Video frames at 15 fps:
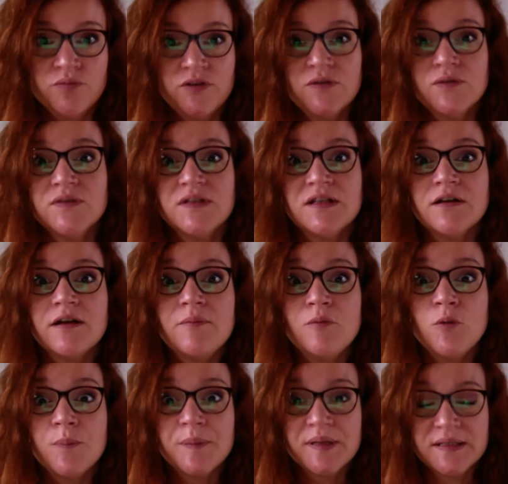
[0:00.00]
puisque c'est quand même
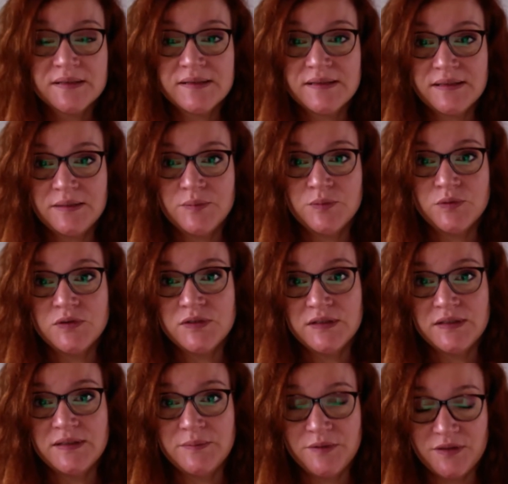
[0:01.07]
le principe de
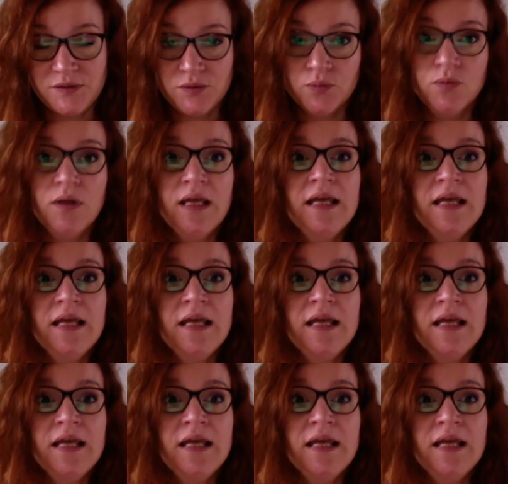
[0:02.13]
cette émission,